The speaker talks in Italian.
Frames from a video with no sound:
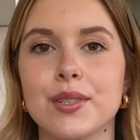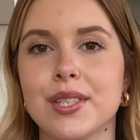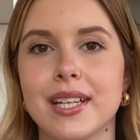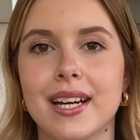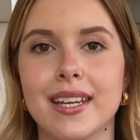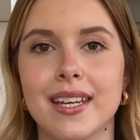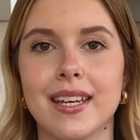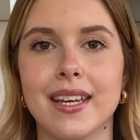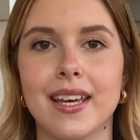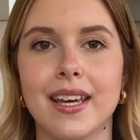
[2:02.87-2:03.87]
cose
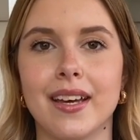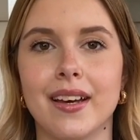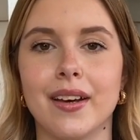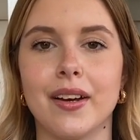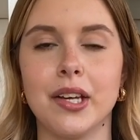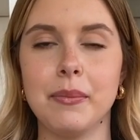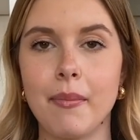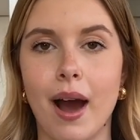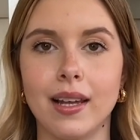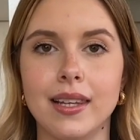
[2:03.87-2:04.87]
carine eh, in
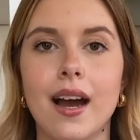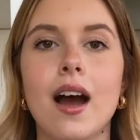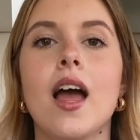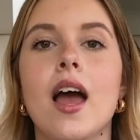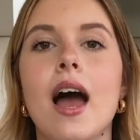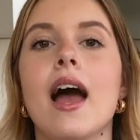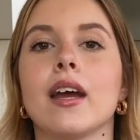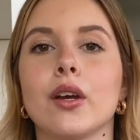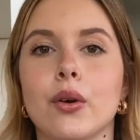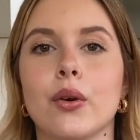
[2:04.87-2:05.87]
maglia,
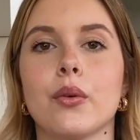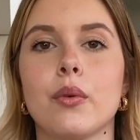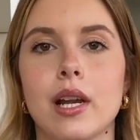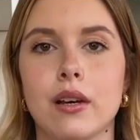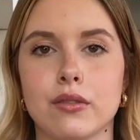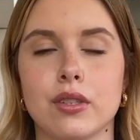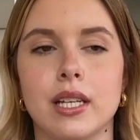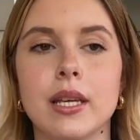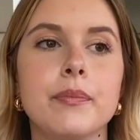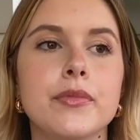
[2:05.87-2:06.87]
Ecco, quella cosa
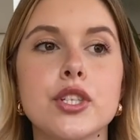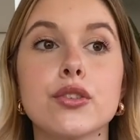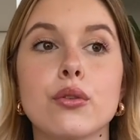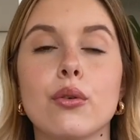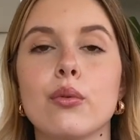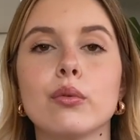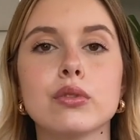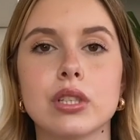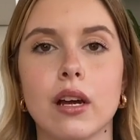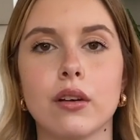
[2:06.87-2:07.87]
lì. Ci sono
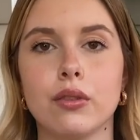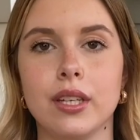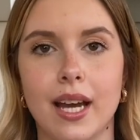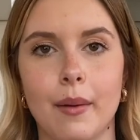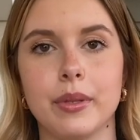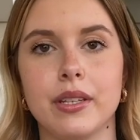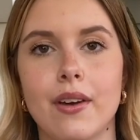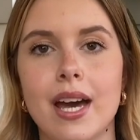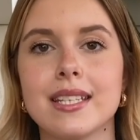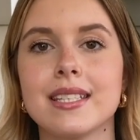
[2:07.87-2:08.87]
un sacco di capi
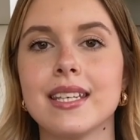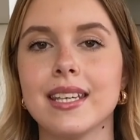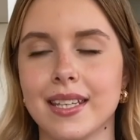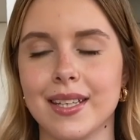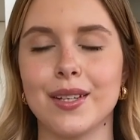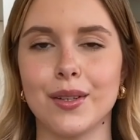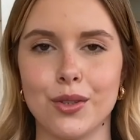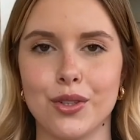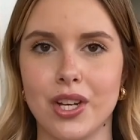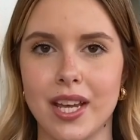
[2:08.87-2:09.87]
diversi in
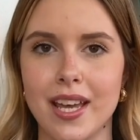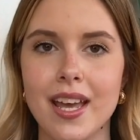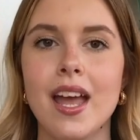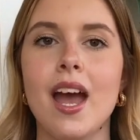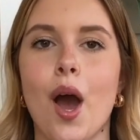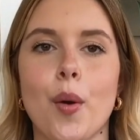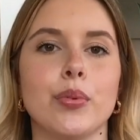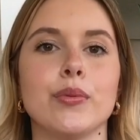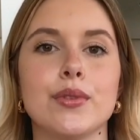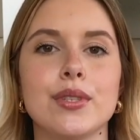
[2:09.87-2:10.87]
crochet,
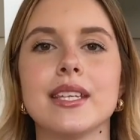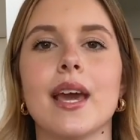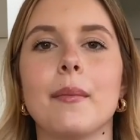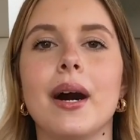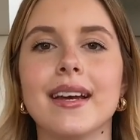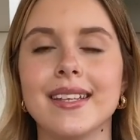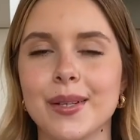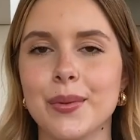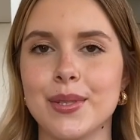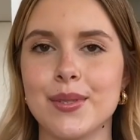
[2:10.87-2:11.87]
appunto si chiama
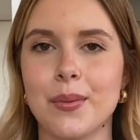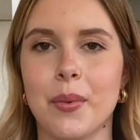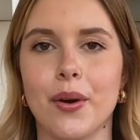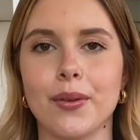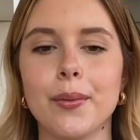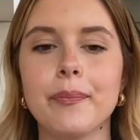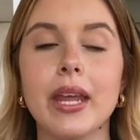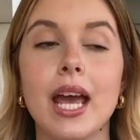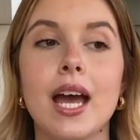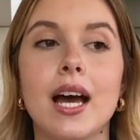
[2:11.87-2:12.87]
in questo modo.
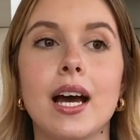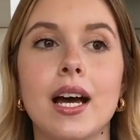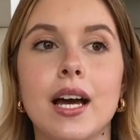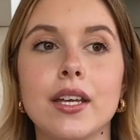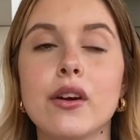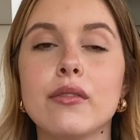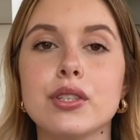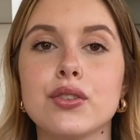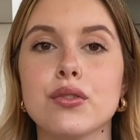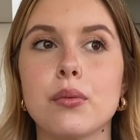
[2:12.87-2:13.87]
Uh, io ho
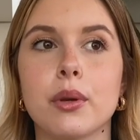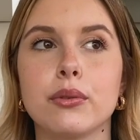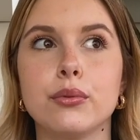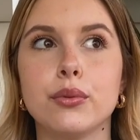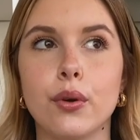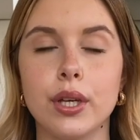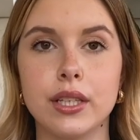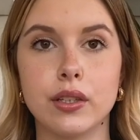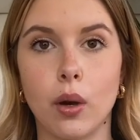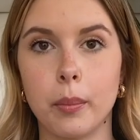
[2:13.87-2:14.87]
visto soprattutto
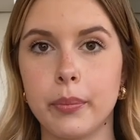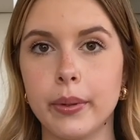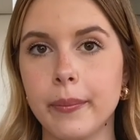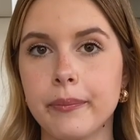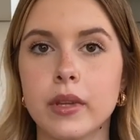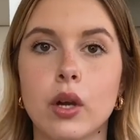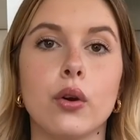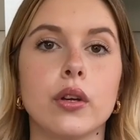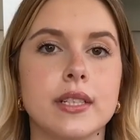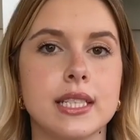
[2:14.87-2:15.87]
i top
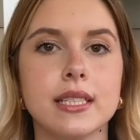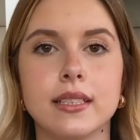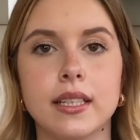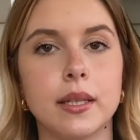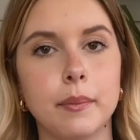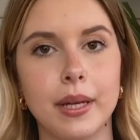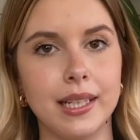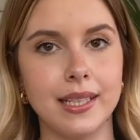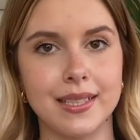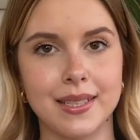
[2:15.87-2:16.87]
o i vestitini
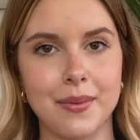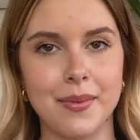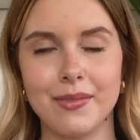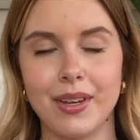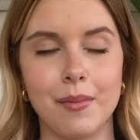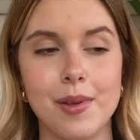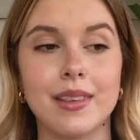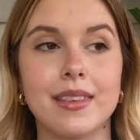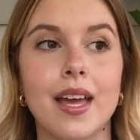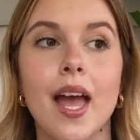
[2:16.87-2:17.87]
bellissimi,
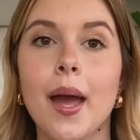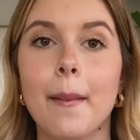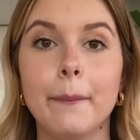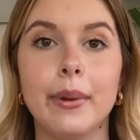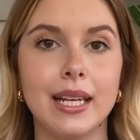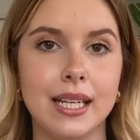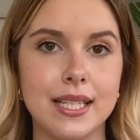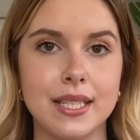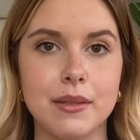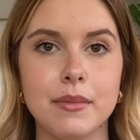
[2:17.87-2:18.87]
veramente
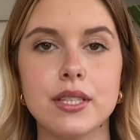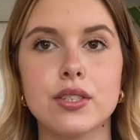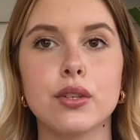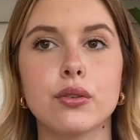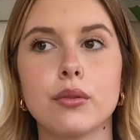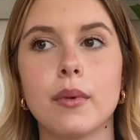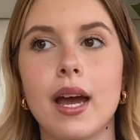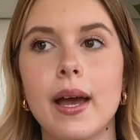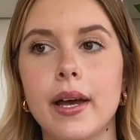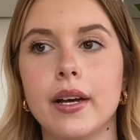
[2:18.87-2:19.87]
bellissimi, secondo
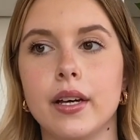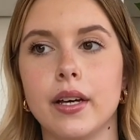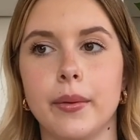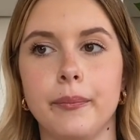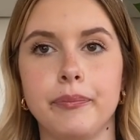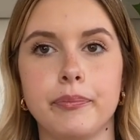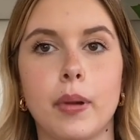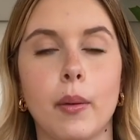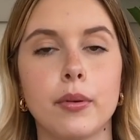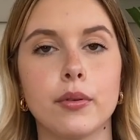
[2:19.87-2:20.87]
me um,
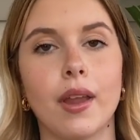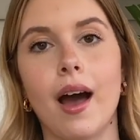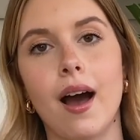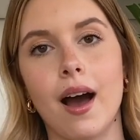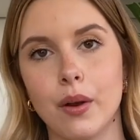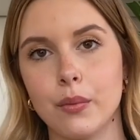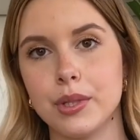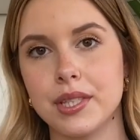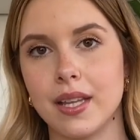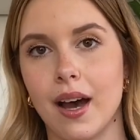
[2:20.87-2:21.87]
proprio da
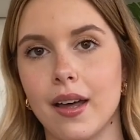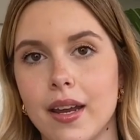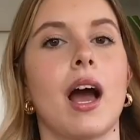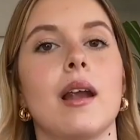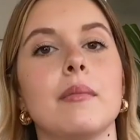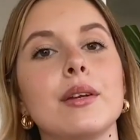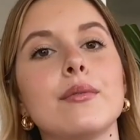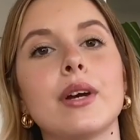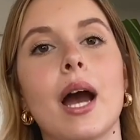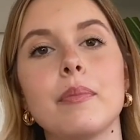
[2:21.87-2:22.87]
acquistare.
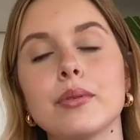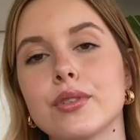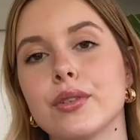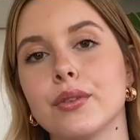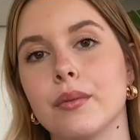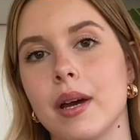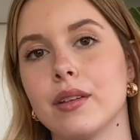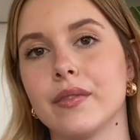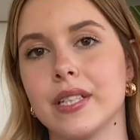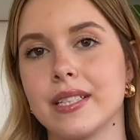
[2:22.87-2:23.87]
Almeno un capo secondo
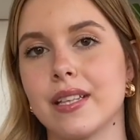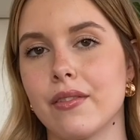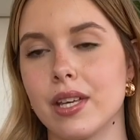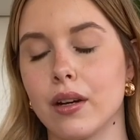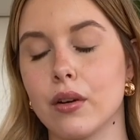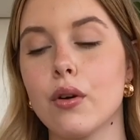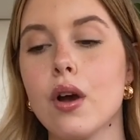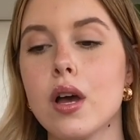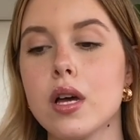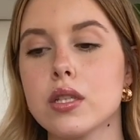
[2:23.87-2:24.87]
me dovreste
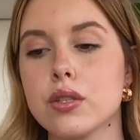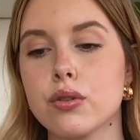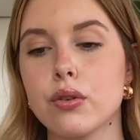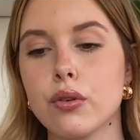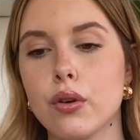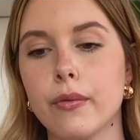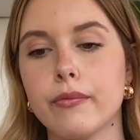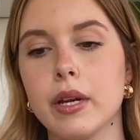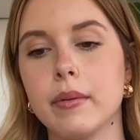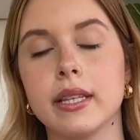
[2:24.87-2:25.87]
averlo, sono
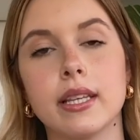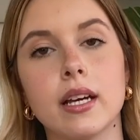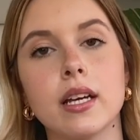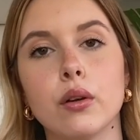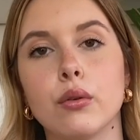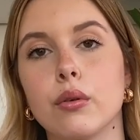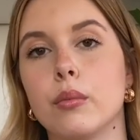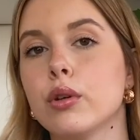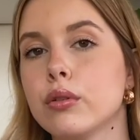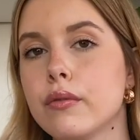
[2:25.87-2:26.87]
veramente anche
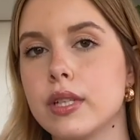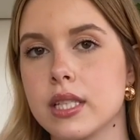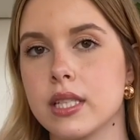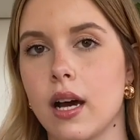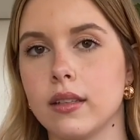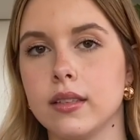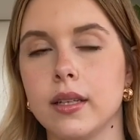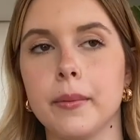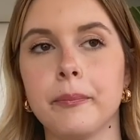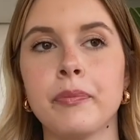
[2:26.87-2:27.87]
loro molto
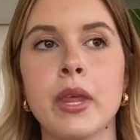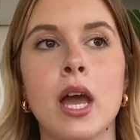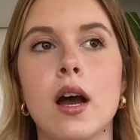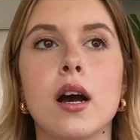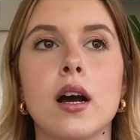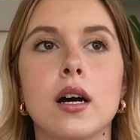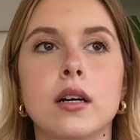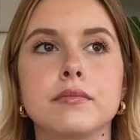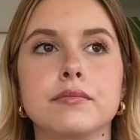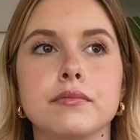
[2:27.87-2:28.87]
versatili.
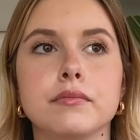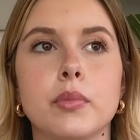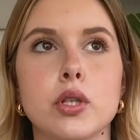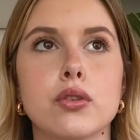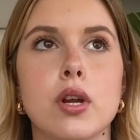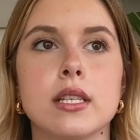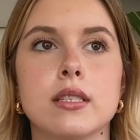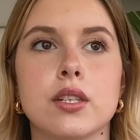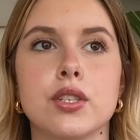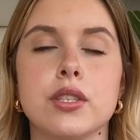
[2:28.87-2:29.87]
Um, possono
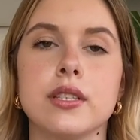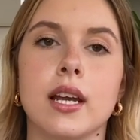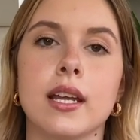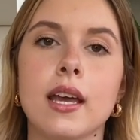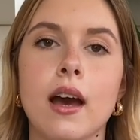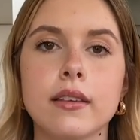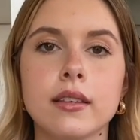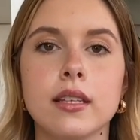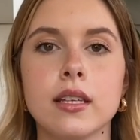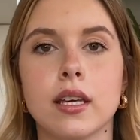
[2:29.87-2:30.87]
esserci sia
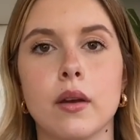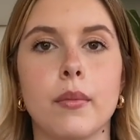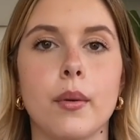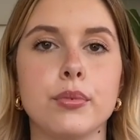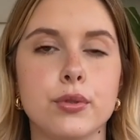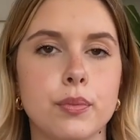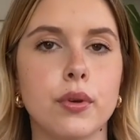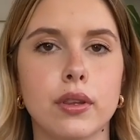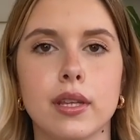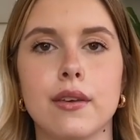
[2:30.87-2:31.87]
eleganti che un po' più
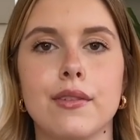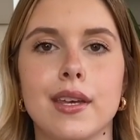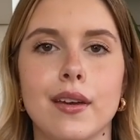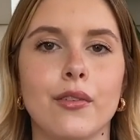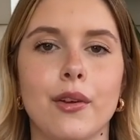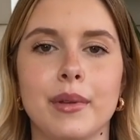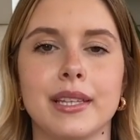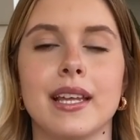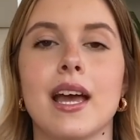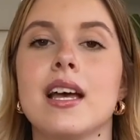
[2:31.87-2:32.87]
sportivi,
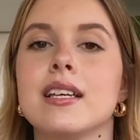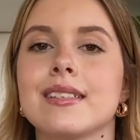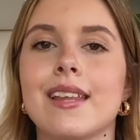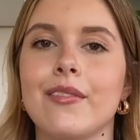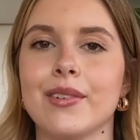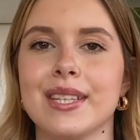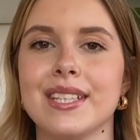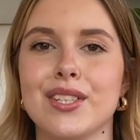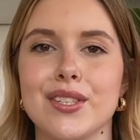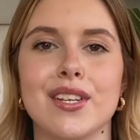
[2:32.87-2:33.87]
ovviamente sta a voi
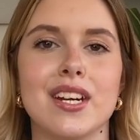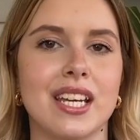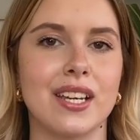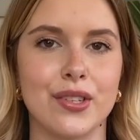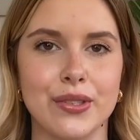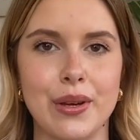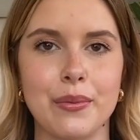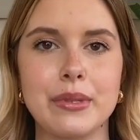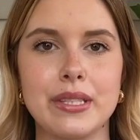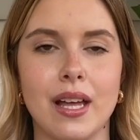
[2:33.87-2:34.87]
decidere che cosa
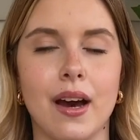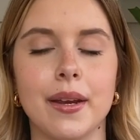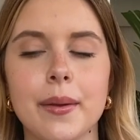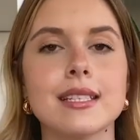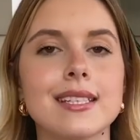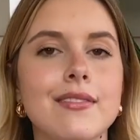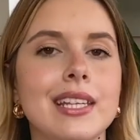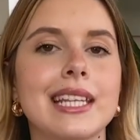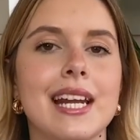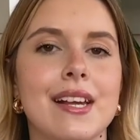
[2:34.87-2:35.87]
acquistare. Se
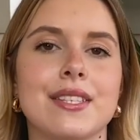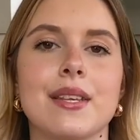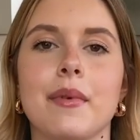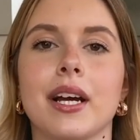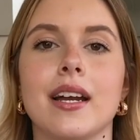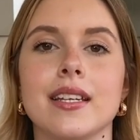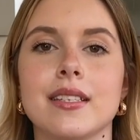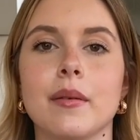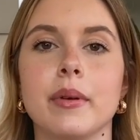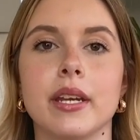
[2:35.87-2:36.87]
vi interessa magari
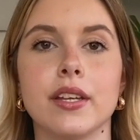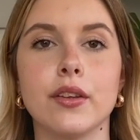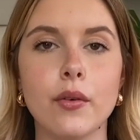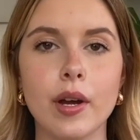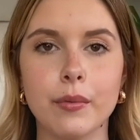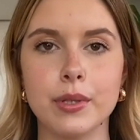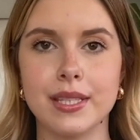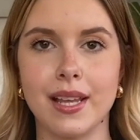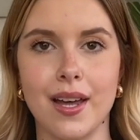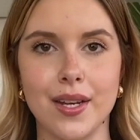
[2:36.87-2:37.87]
sapere dove
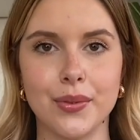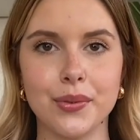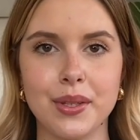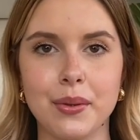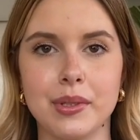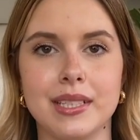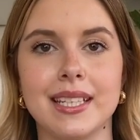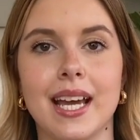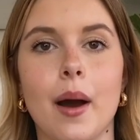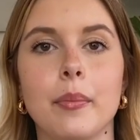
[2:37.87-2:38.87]
acquistare tutti
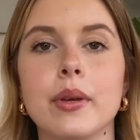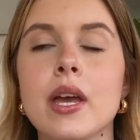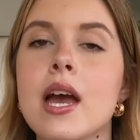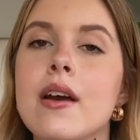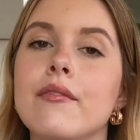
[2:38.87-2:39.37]
questi capi,